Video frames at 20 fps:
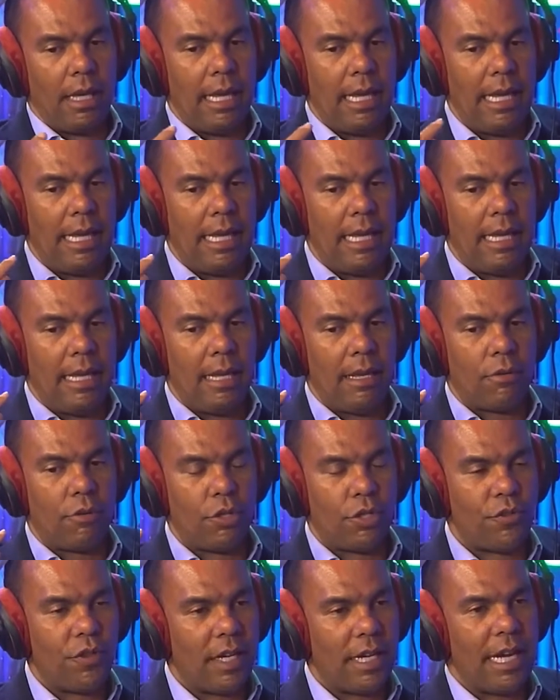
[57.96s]
é,
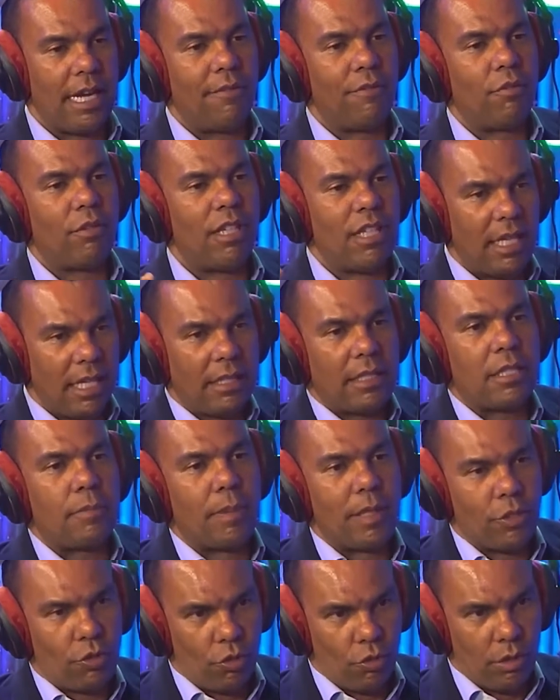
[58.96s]
crucificavam 500
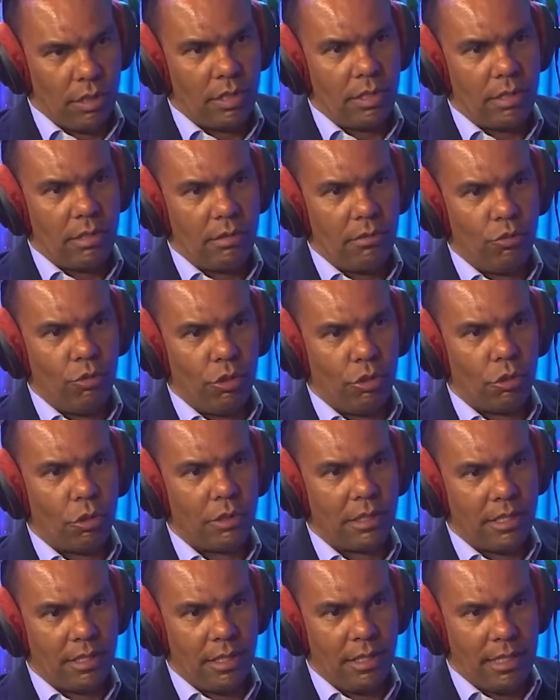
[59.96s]
pessoas no entorno
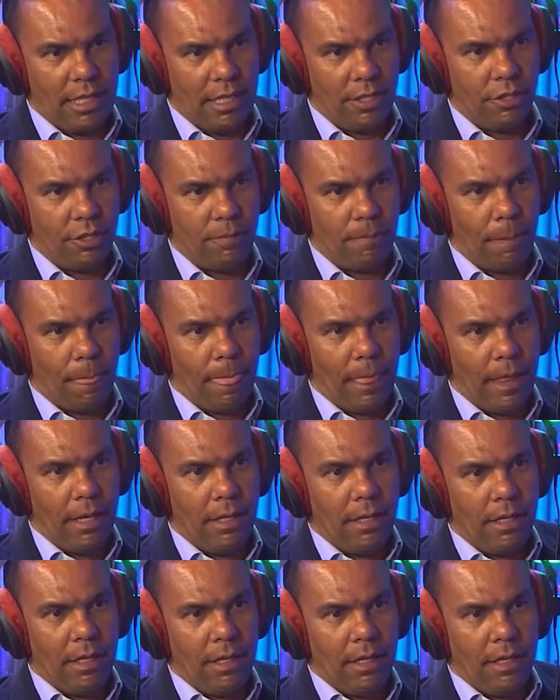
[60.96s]
da cidade.
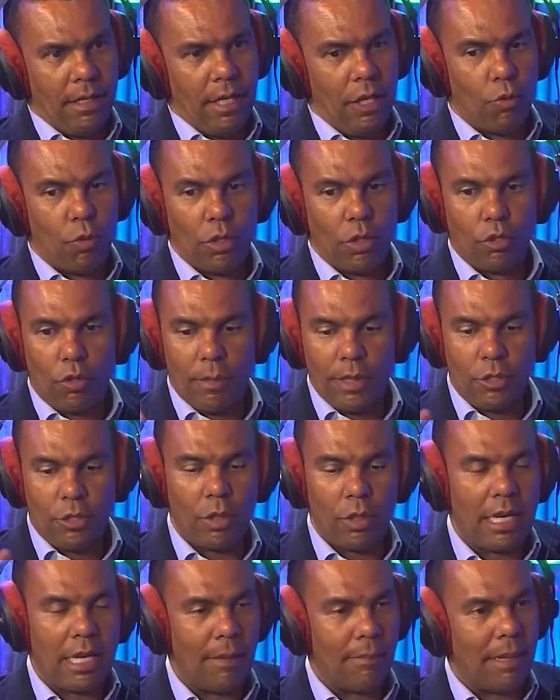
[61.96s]
E quando começou
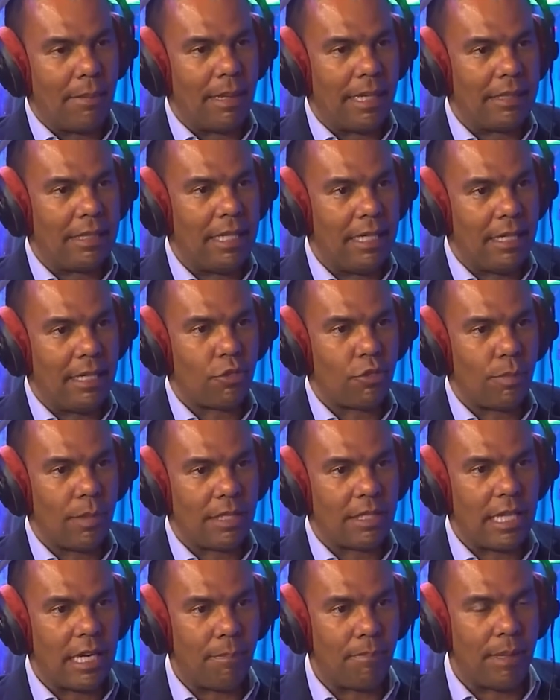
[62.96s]
a acabar a madeira, eles começaram a